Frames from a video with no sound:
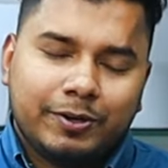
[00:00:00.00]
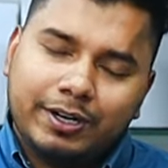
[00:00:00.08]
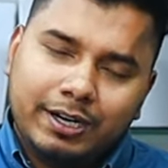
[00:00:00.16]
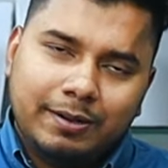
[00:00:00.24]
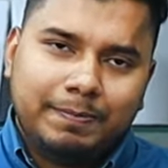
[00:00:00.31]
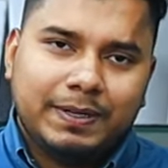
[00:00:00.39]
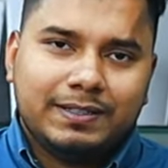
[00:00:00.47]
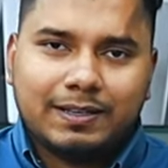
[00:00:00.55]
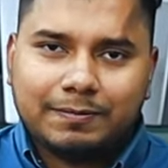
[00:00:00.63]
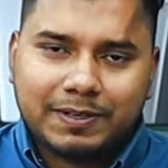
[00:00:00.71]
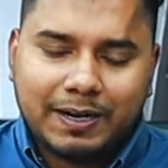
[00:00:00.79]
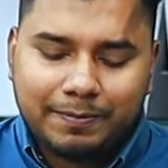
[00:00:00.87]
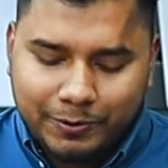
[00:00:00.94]
করেননি প্লিজ
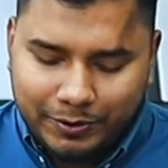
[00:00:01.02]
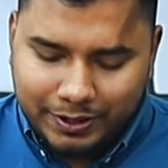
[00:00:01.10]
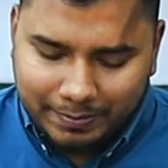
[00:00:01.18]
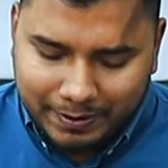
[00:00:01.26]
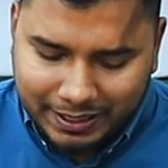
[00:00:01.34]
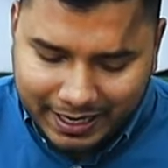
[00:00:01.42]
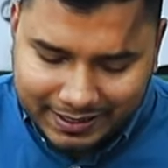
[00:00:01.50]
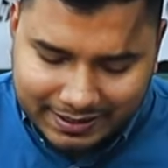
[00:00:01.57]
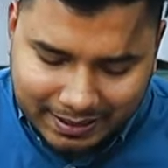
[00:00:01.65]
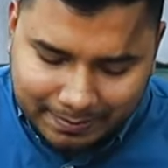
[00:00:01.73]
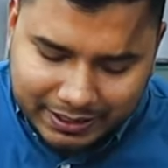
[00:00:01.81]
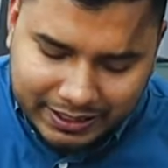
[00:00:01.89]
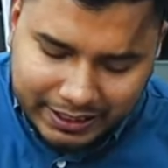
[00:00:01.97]
সাবস্ক্রাইব করে দেবেন নেক্সটে
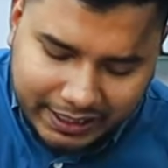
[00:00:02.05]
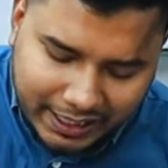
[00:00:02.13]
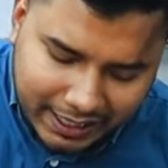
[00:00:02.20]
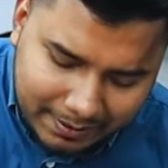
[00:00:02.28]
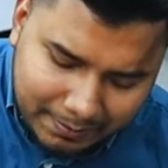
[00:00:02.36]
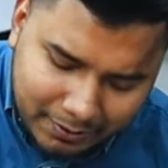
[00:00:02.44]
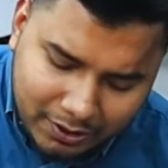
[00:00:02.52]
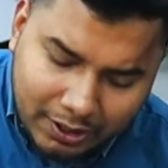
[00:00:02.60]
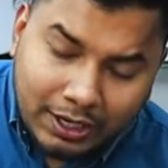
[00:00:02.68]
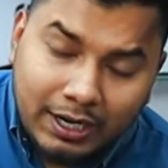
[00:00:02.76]
আমরা যেটা দেখাবো